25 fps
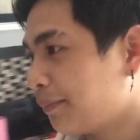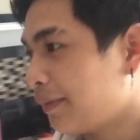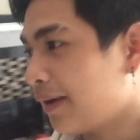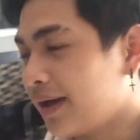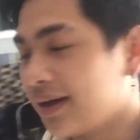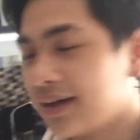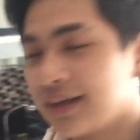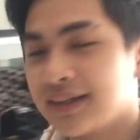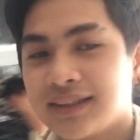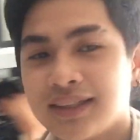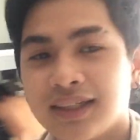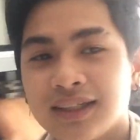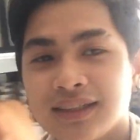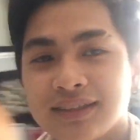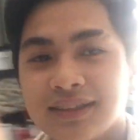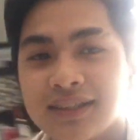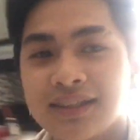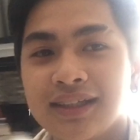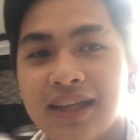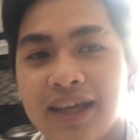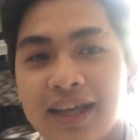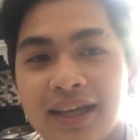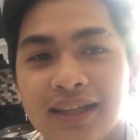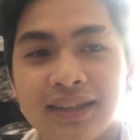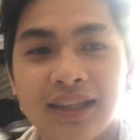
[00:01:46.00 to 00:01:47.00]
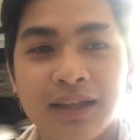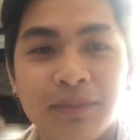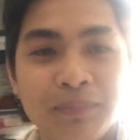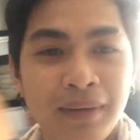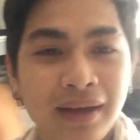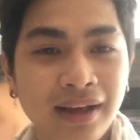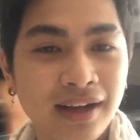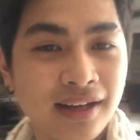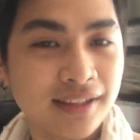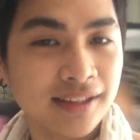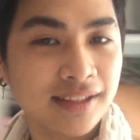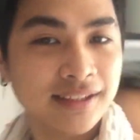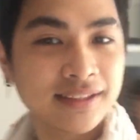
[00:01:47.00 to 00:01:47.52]
Para siyang si Nathan,
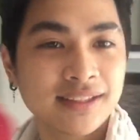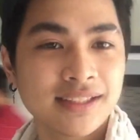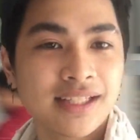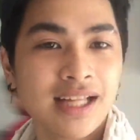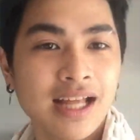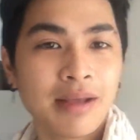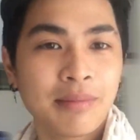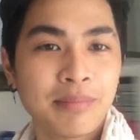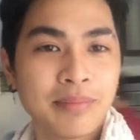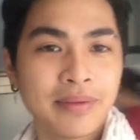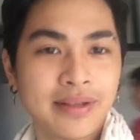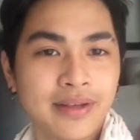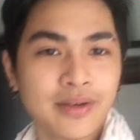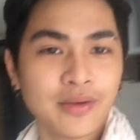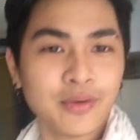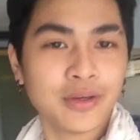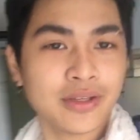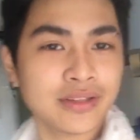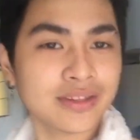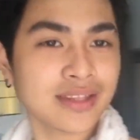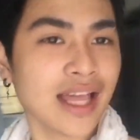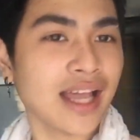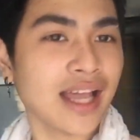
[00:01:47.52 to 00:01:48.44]
para niya sinabing, Uy,